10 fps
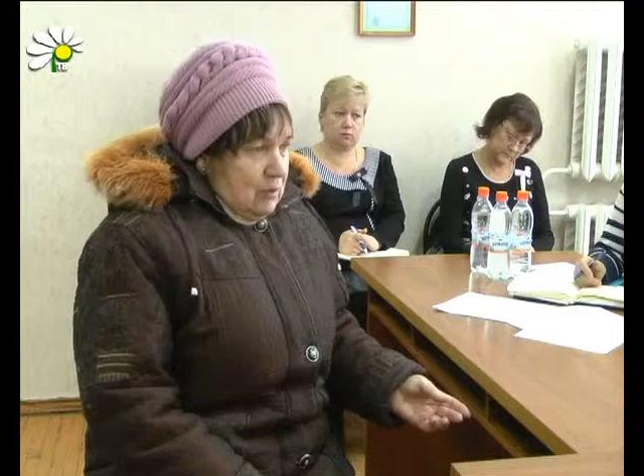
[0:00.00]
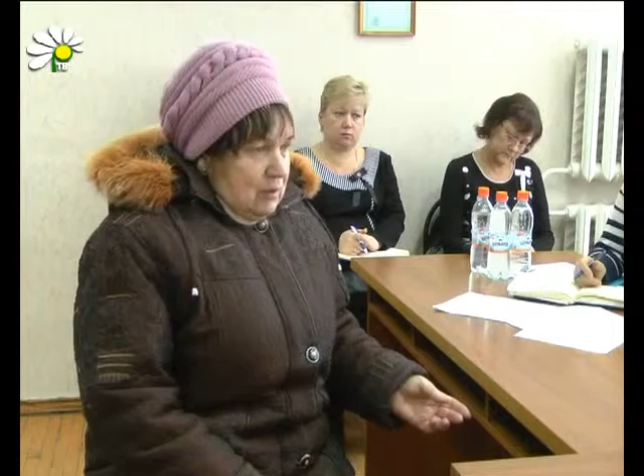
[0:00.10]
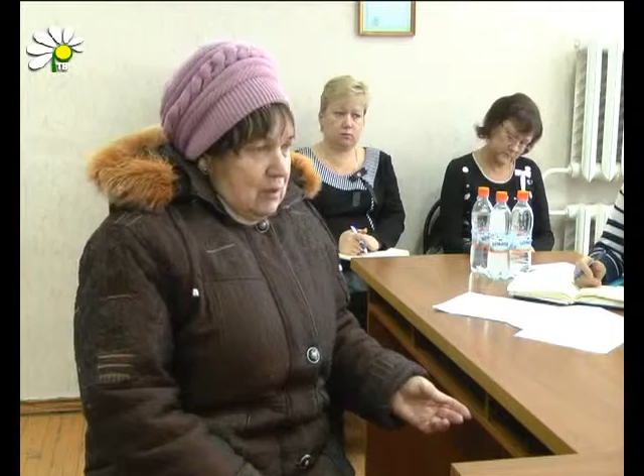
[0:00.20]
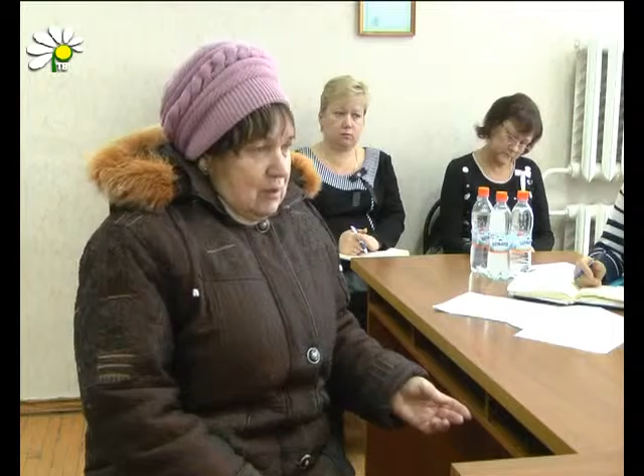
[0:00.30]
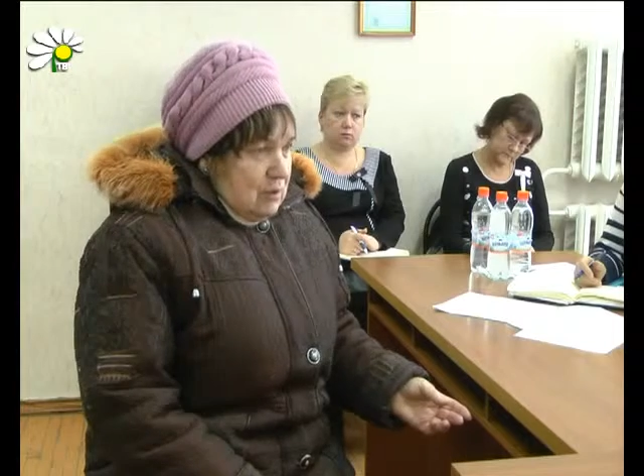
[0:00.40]

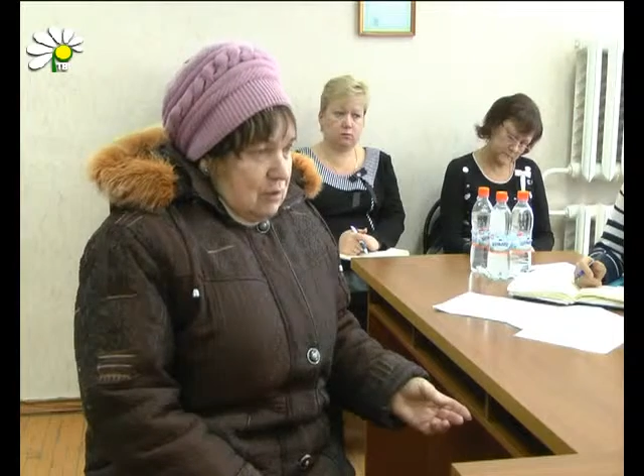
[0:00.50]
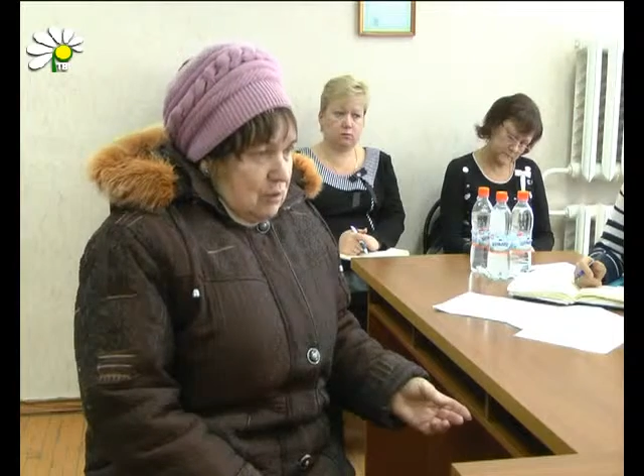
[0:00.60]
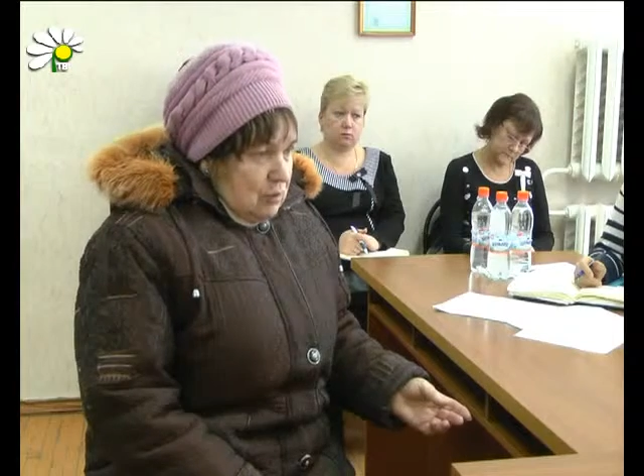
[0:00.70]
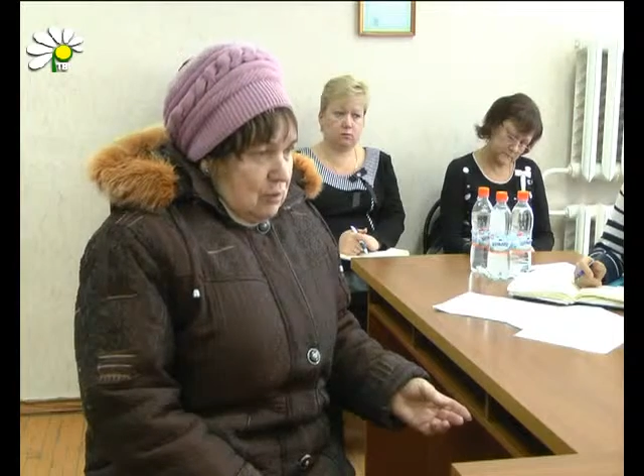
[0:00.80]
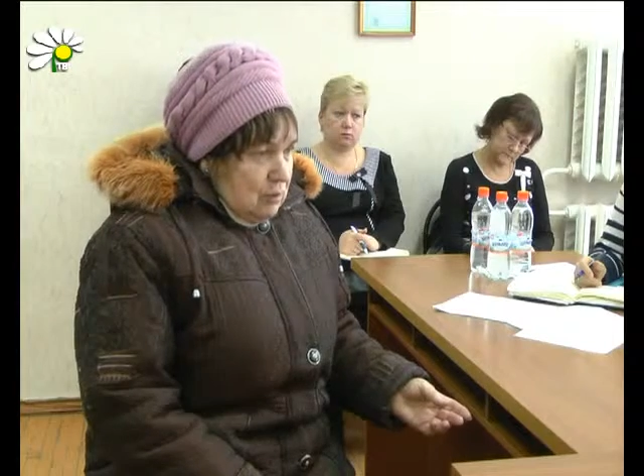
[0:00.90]

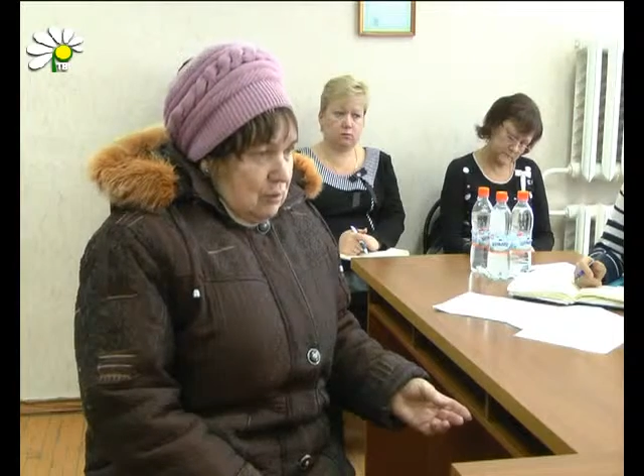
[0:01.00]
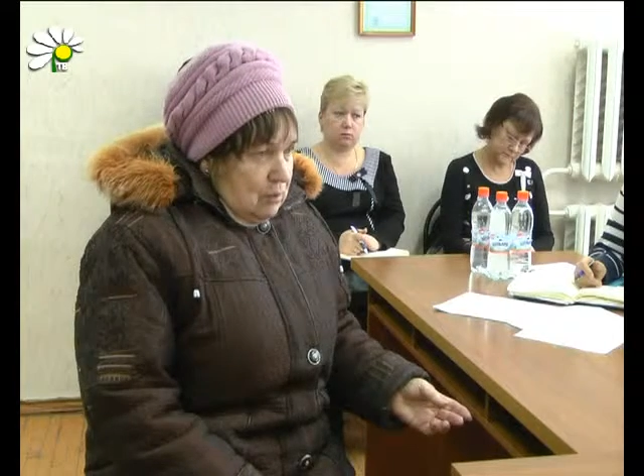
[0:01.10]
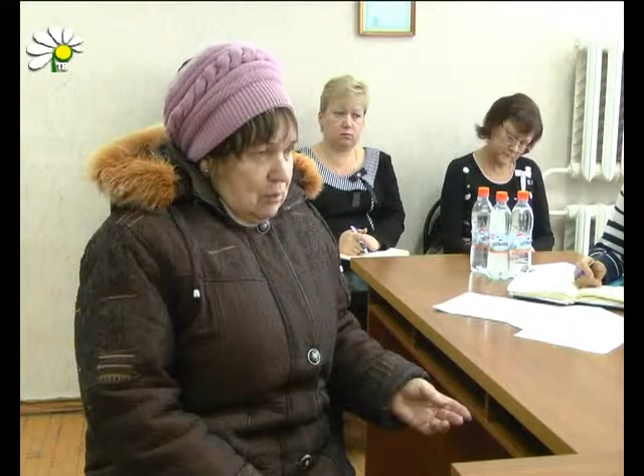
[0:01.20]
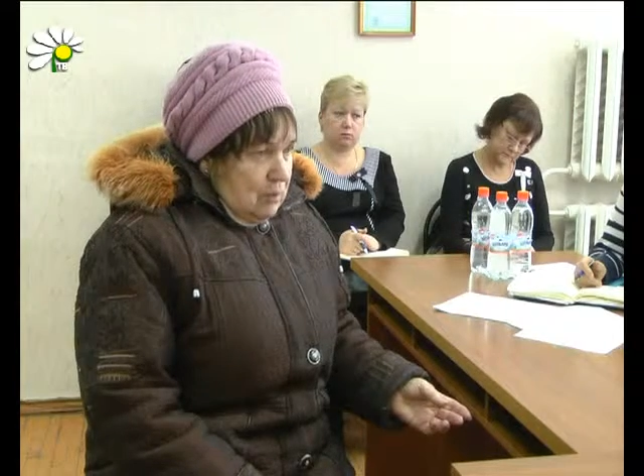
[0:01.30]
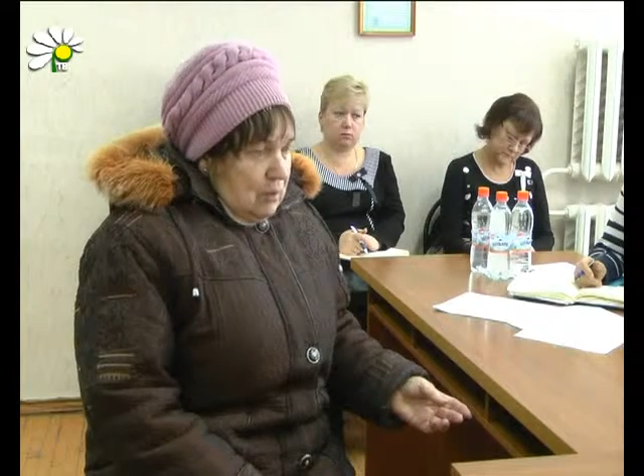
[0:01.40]
пятитысячные,
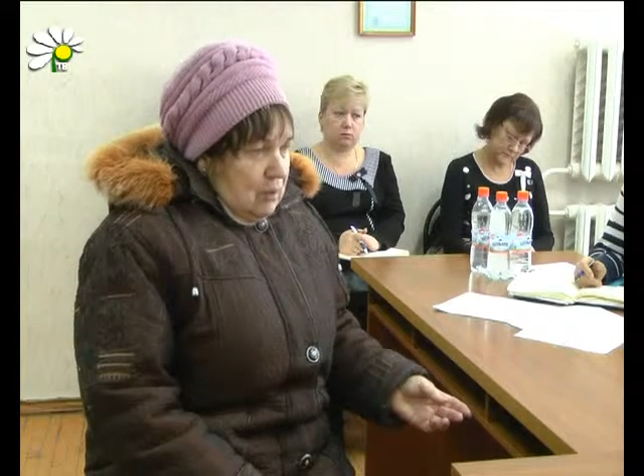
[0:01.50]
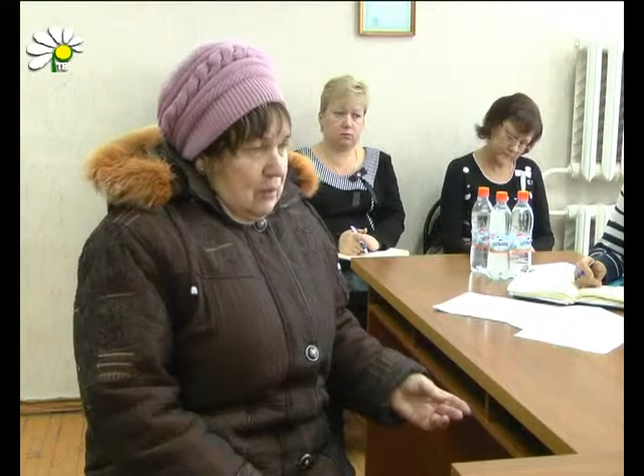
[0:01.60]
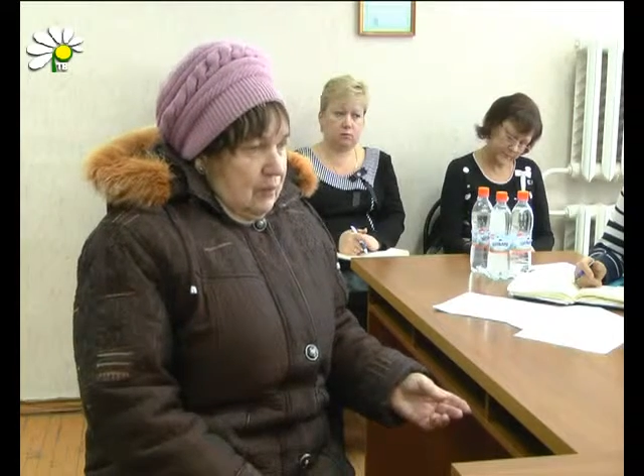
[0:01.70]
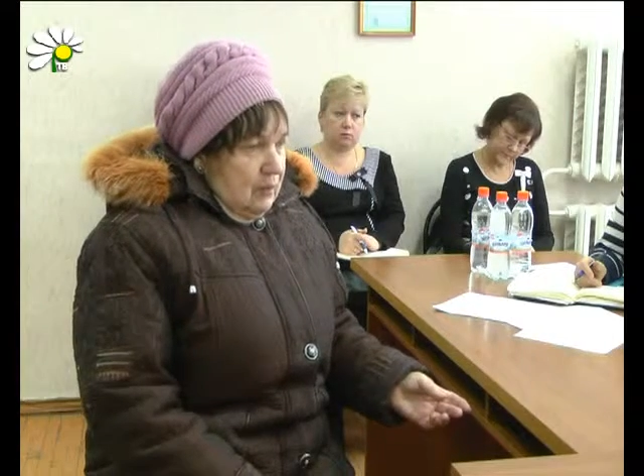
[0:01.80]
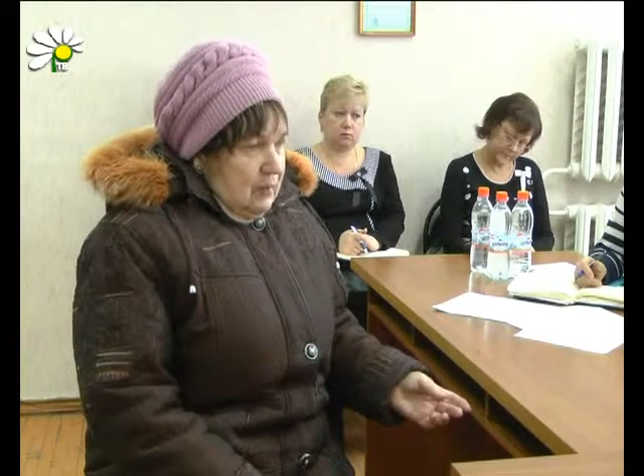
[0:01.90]

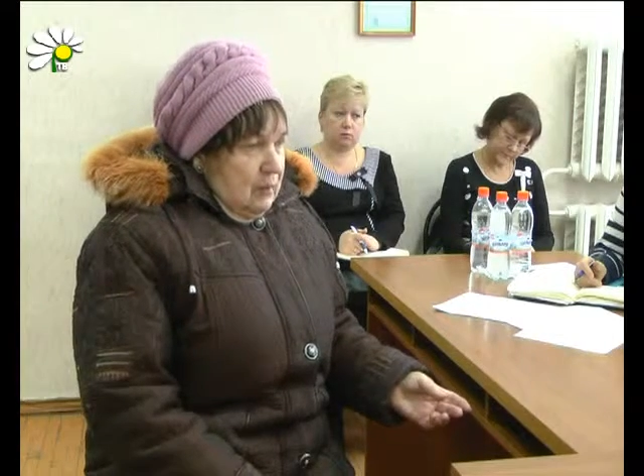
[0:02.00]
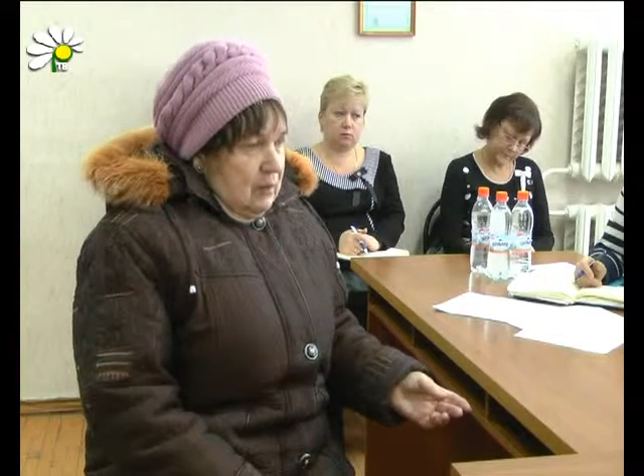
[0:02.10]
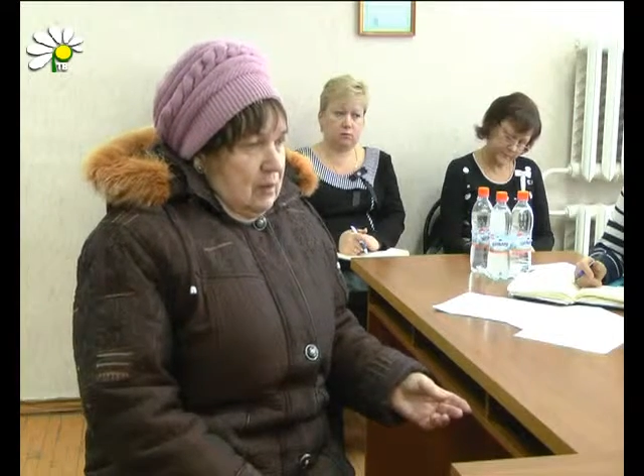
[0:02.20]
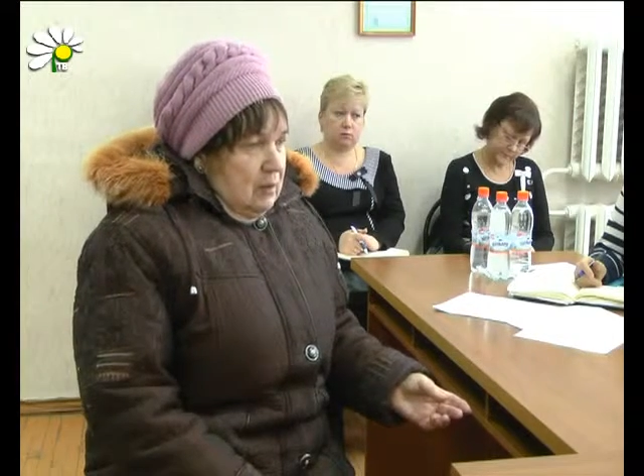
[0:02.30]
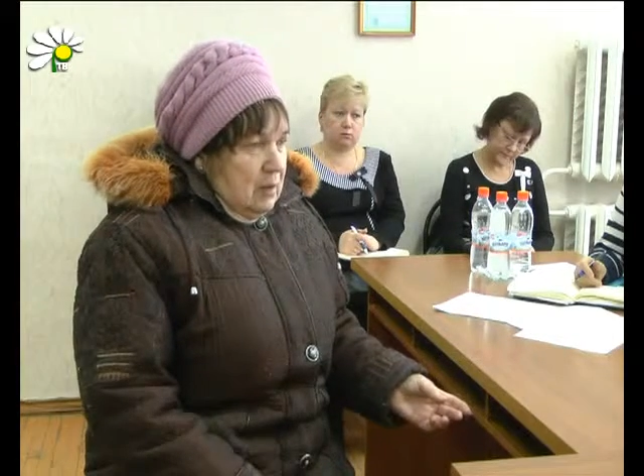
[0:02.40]

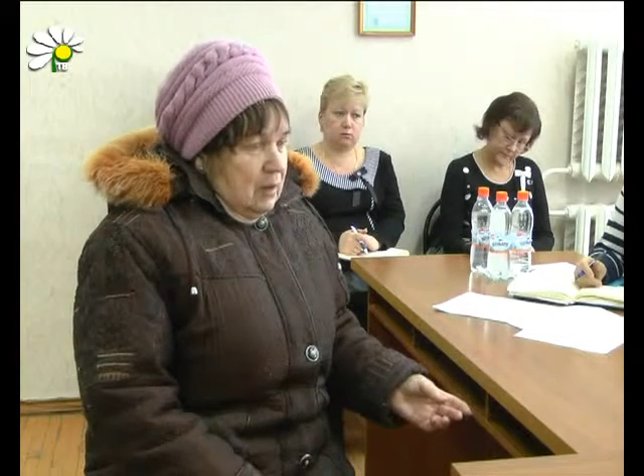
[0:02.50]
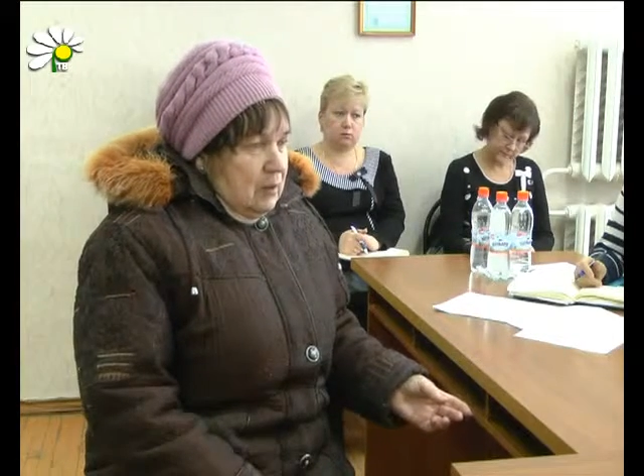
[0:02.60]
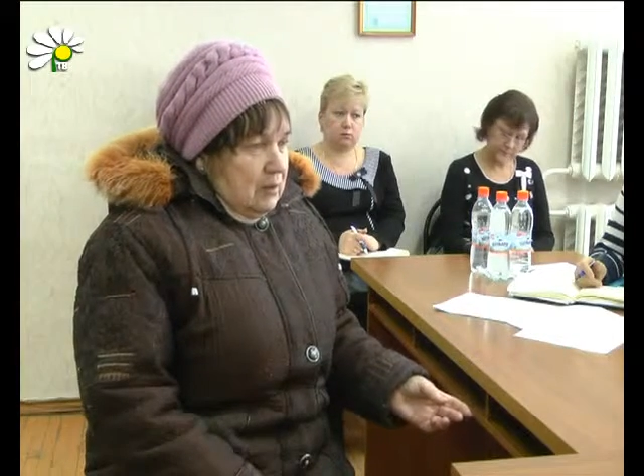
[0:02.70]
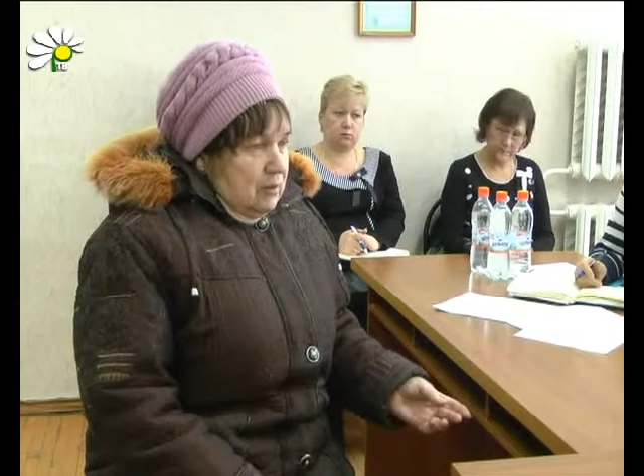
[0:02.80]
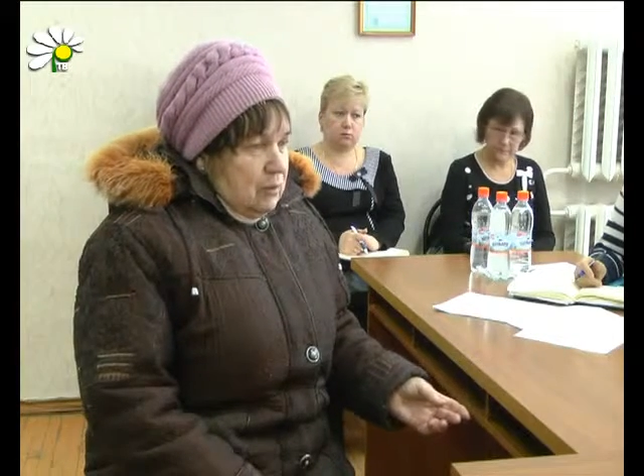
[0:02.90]
и я
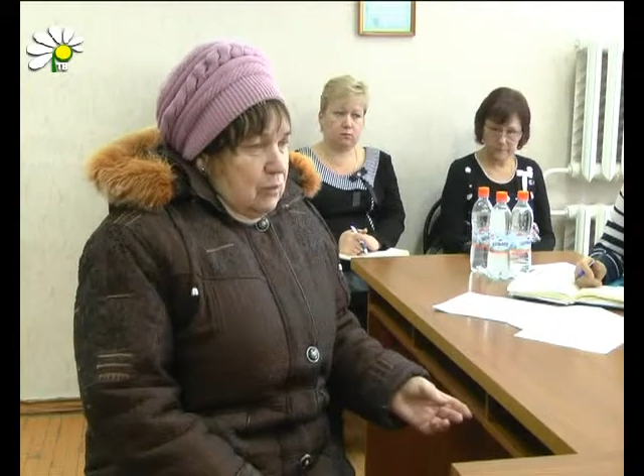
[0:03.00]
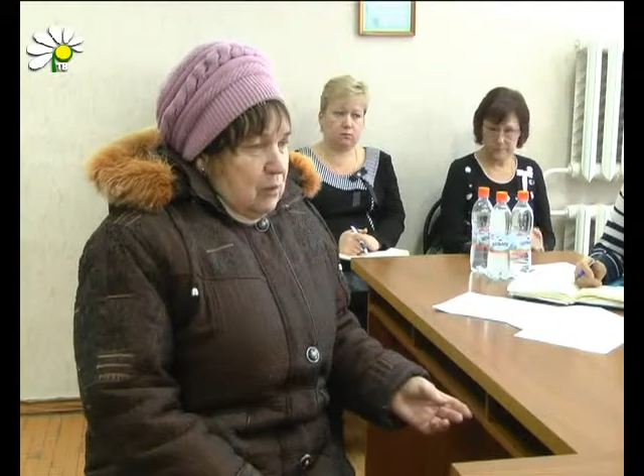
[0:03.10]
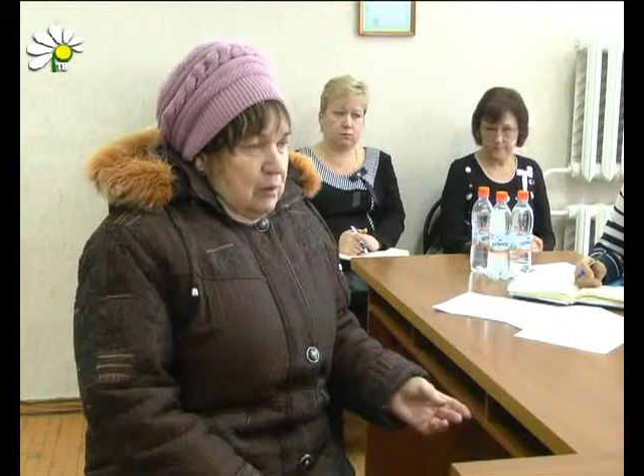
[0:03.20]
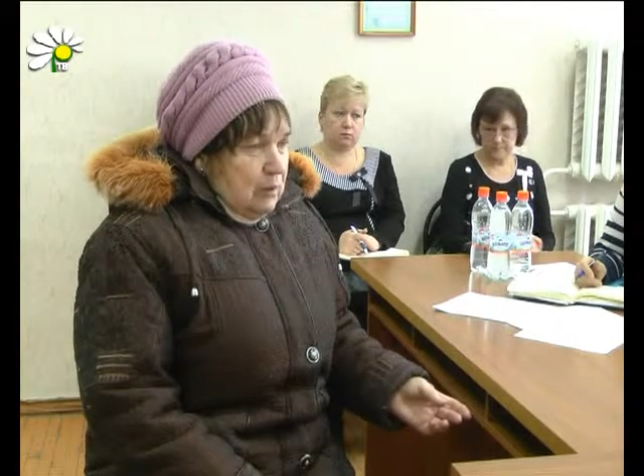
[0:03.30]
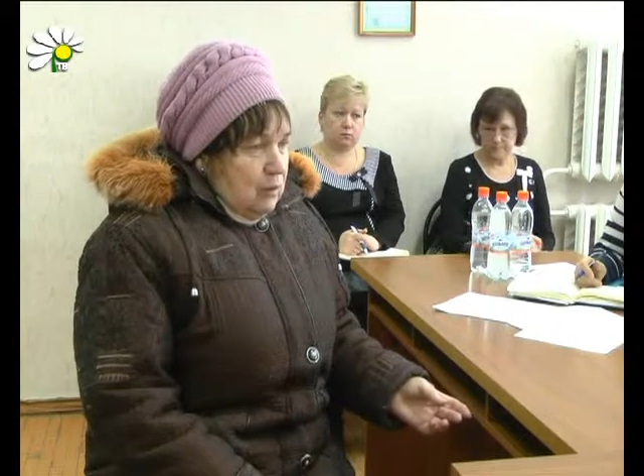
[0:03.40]
опять никуда не